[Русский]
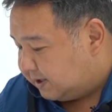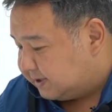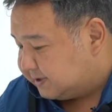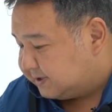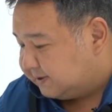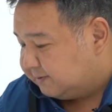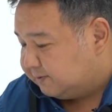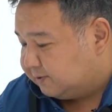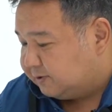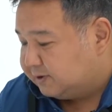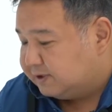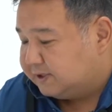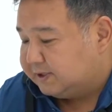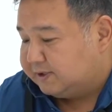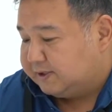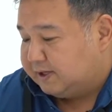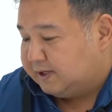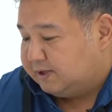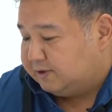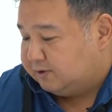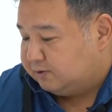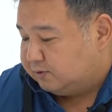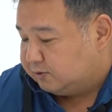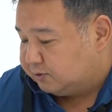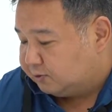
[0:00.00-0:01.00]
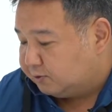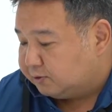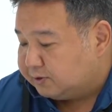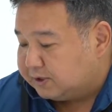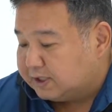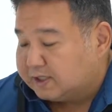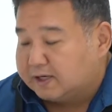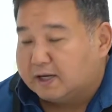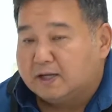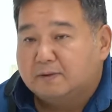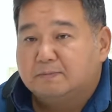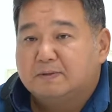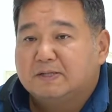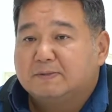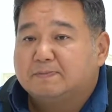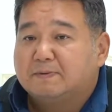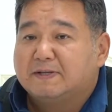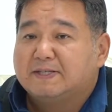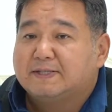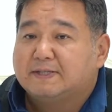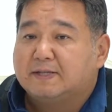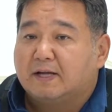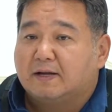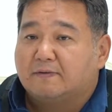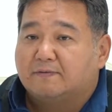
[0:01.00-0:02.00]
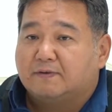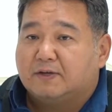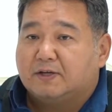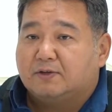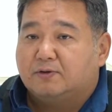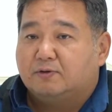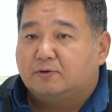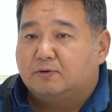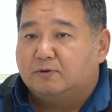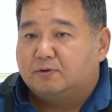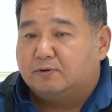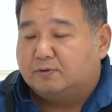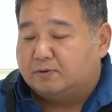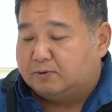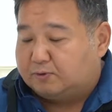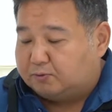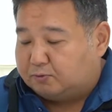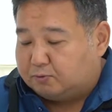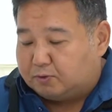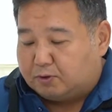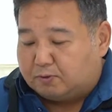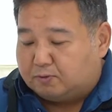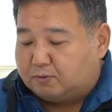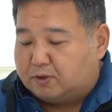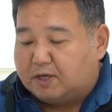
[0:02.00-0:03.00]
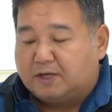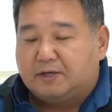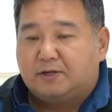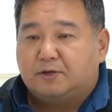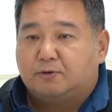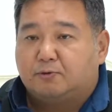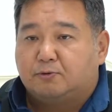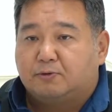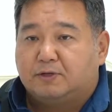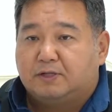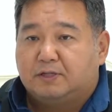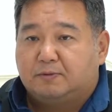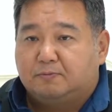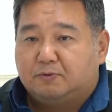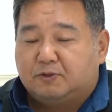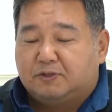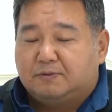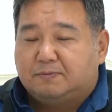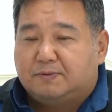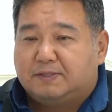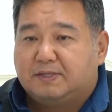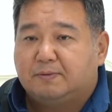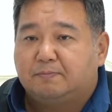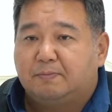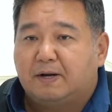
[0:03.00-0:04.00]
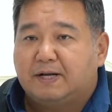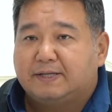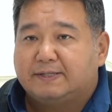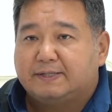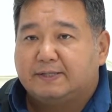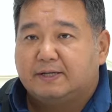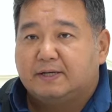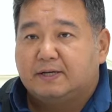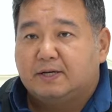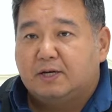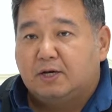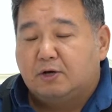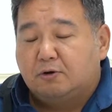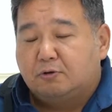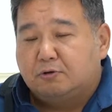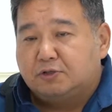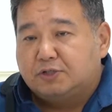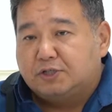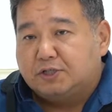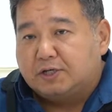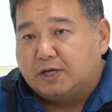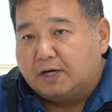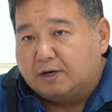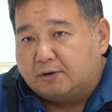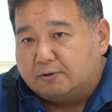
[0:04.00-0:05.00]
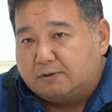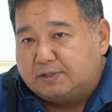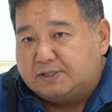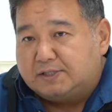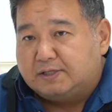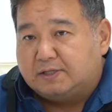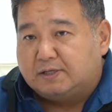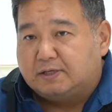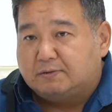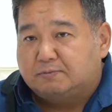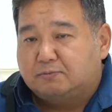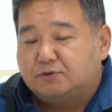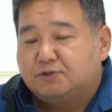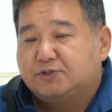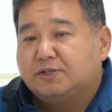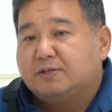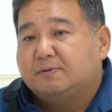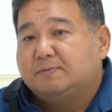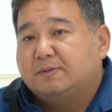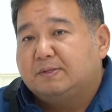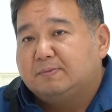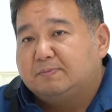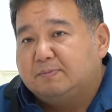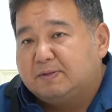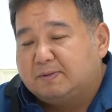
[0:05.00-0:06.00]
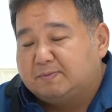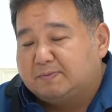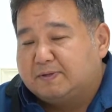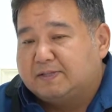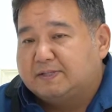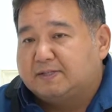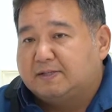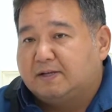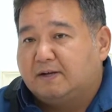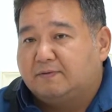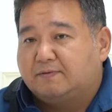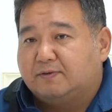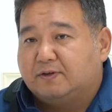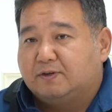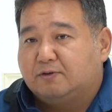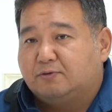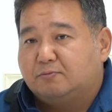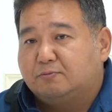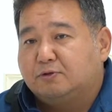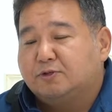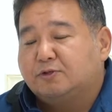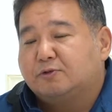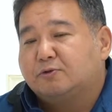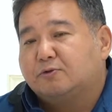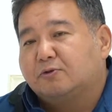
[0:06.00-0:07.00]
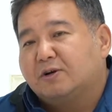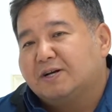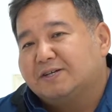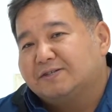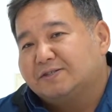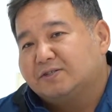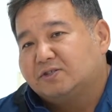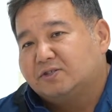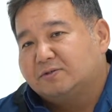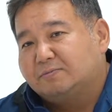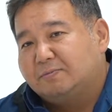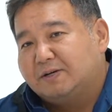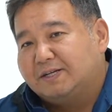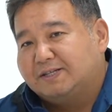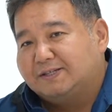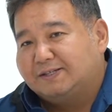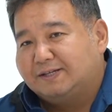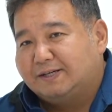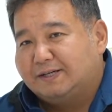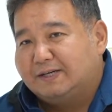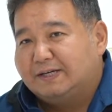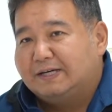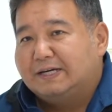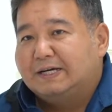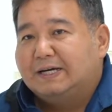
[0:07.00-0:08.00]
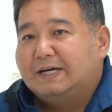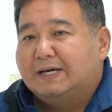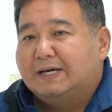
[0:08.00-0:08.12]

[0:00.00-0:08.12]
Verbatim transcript: основной деталью. Кто-то играет без подставки, но это у кого какие руки. Допустим, если пальцы очень коротенькие, можно и без, без подставки, но будет рука зажиматься, и